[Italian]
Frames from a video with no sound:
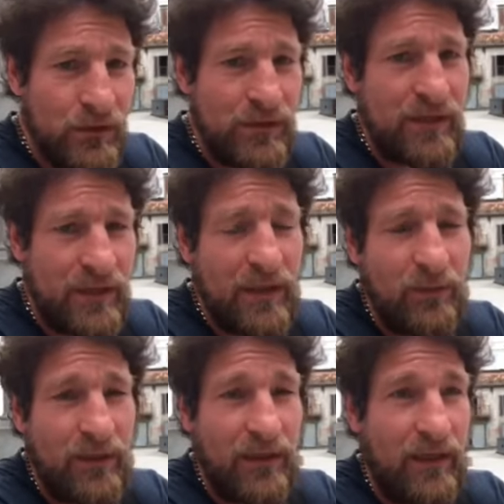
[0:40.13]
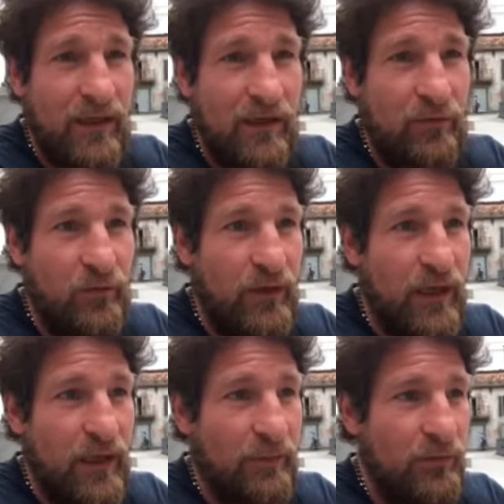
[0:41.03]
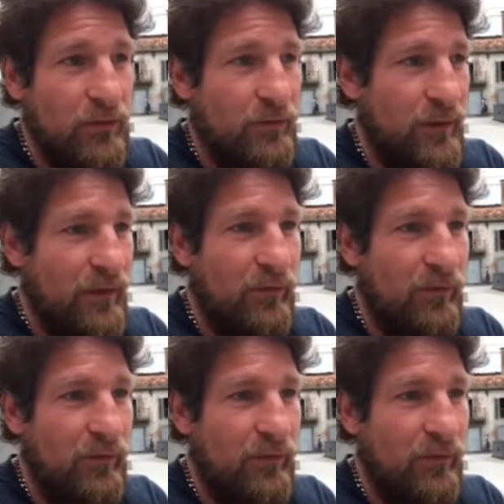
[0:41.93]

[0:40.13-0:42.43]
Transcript: ci sentiamo di andare al funerale appunto per